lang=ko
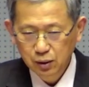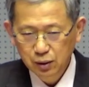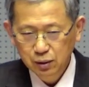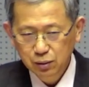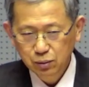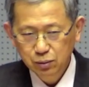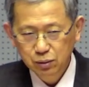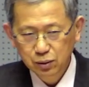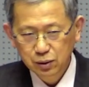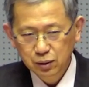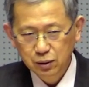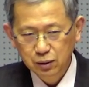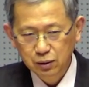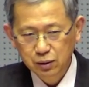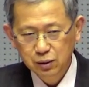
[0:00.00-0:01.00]
그리고
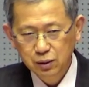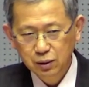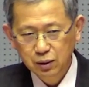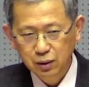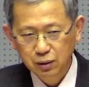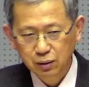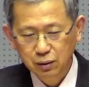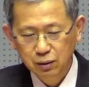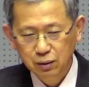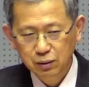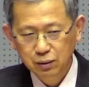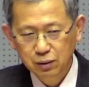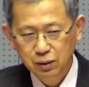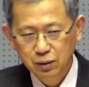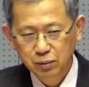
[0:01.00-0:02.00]
이제 실시간
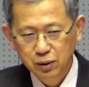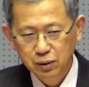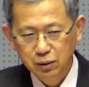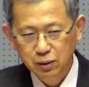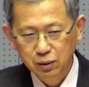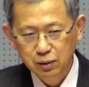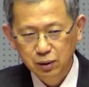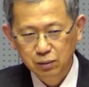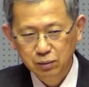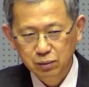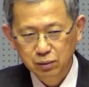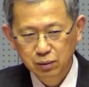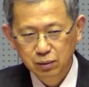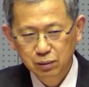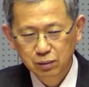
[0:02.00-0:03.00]
집에서
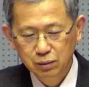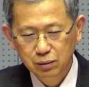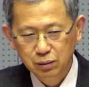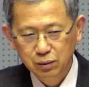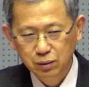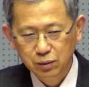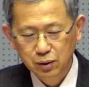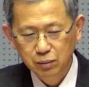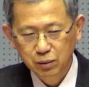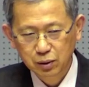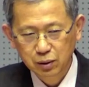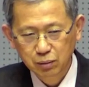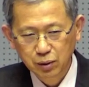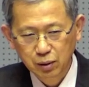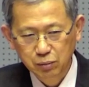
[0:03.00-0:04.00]
영상으로 어, 새벽
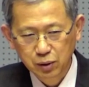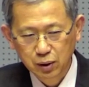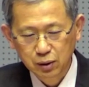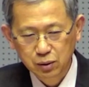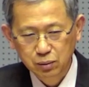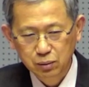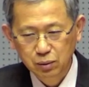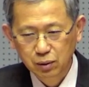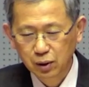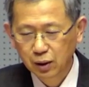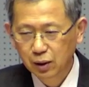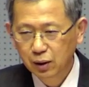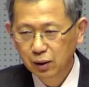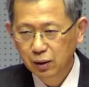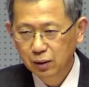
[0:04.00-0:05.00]
예배 함께 하시고
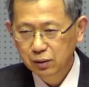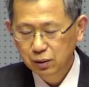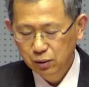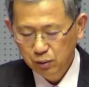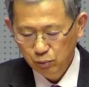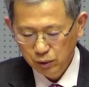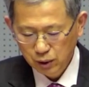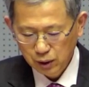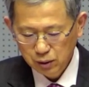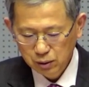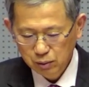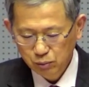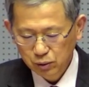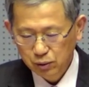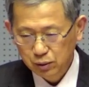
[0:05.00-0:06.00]
그것도 못 하시는
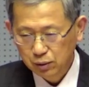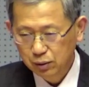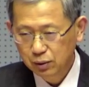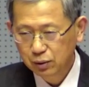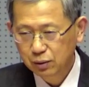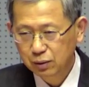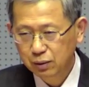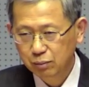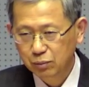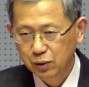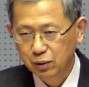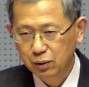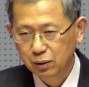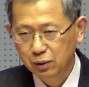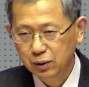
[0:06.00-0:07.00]
분들은
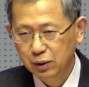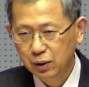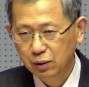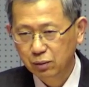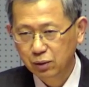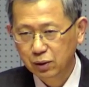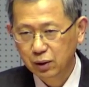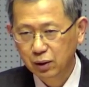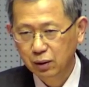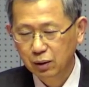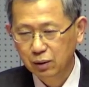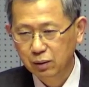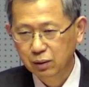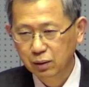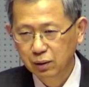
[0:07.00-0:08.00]
뭐 언제라도 시간
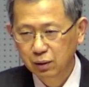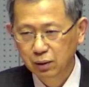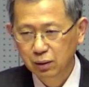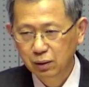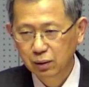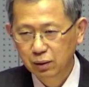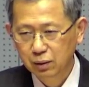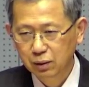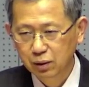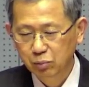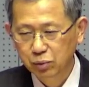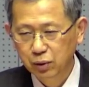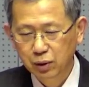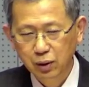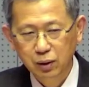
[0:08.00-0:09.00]
내서
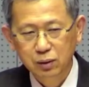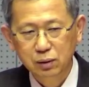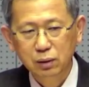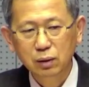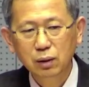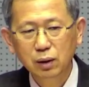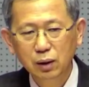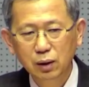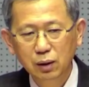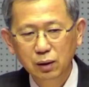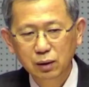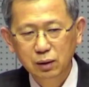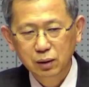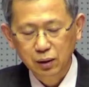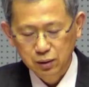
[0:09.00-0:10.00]
리프레이해서
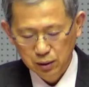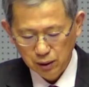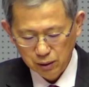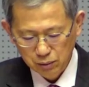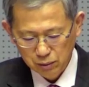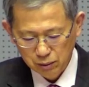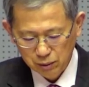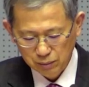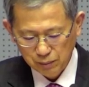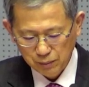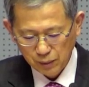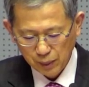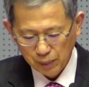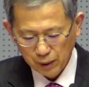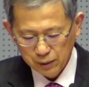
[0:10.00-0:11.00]
같이 하고
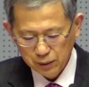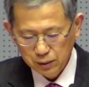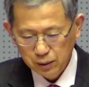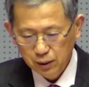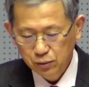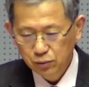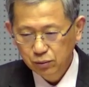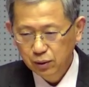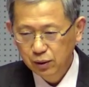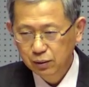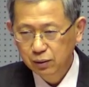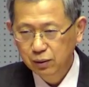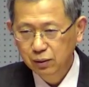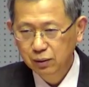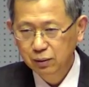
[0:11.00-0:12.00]
그래서 한
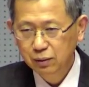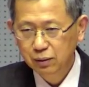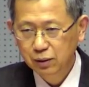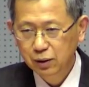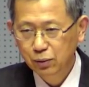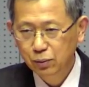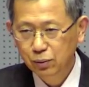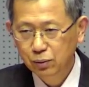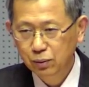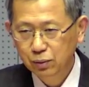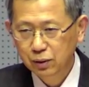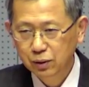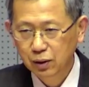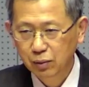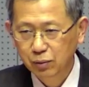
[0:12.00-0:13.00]
주간을 기도로
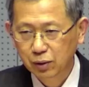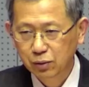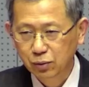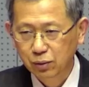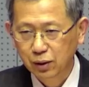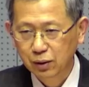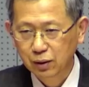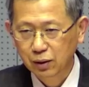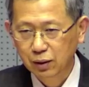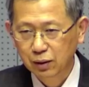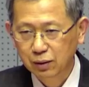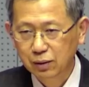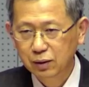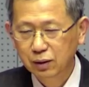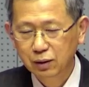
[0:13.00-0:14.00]
지내면
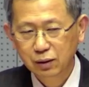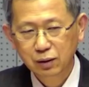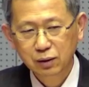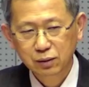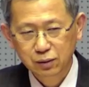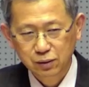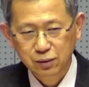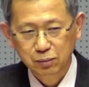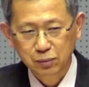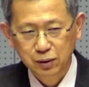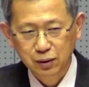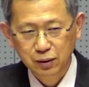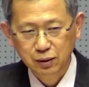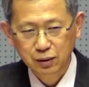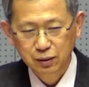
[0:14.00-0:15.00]
좋겠다는 생각이 들었습니다.
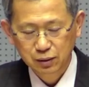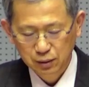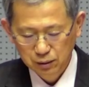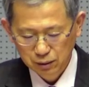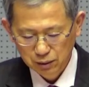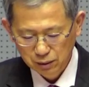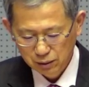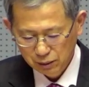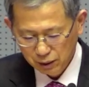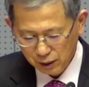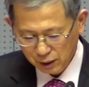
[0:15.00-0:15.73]
그래서